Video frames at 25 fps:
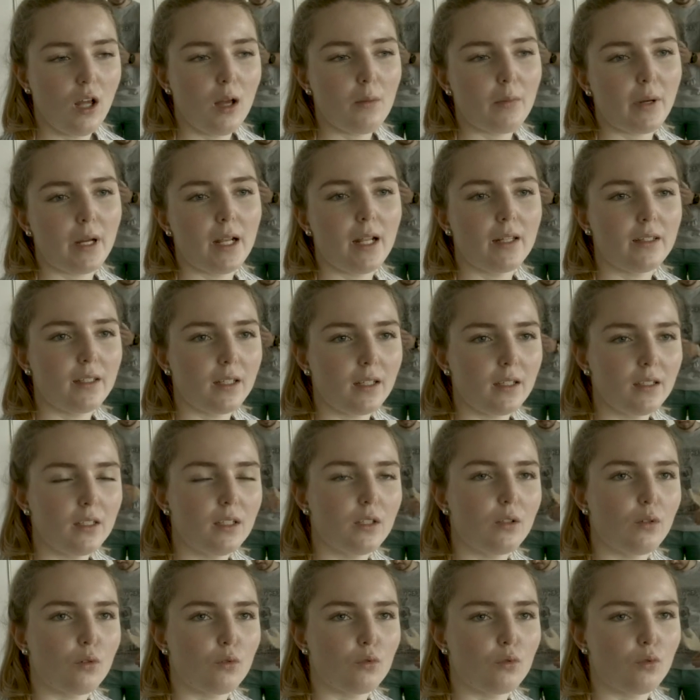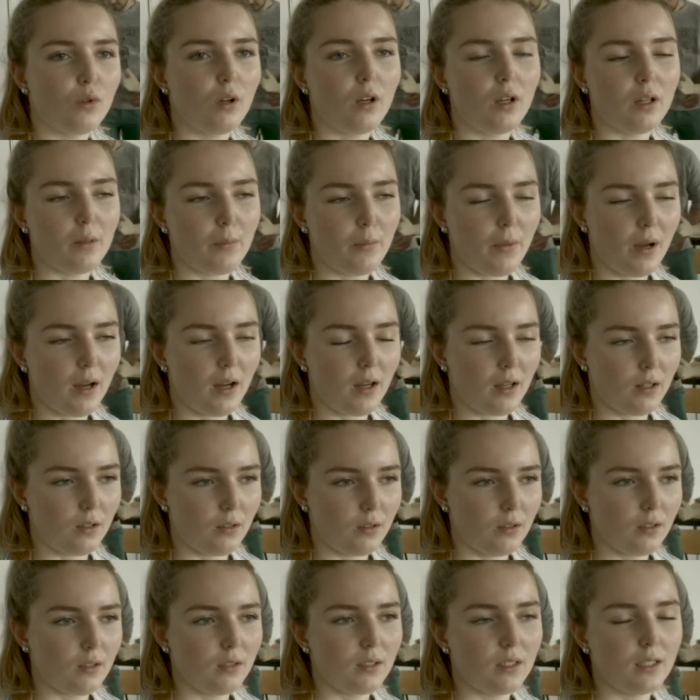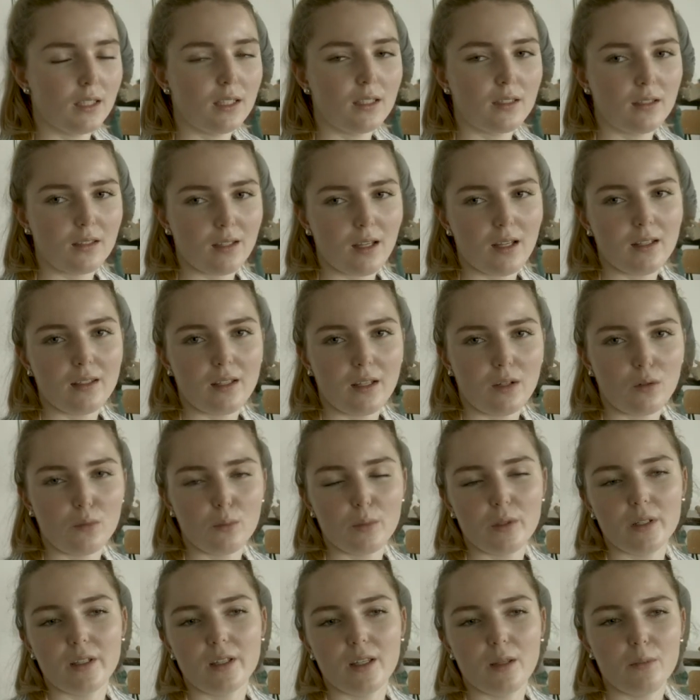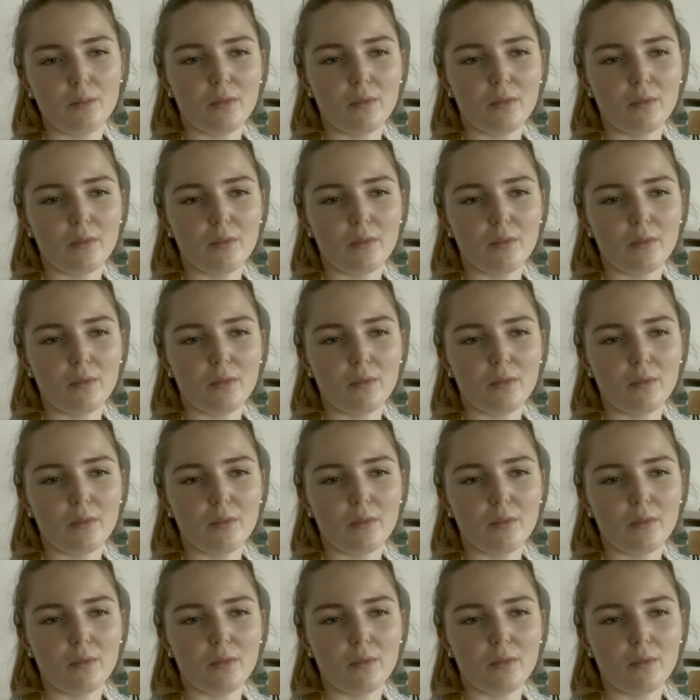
Après, la technique en soi n'est pas très très compliqué,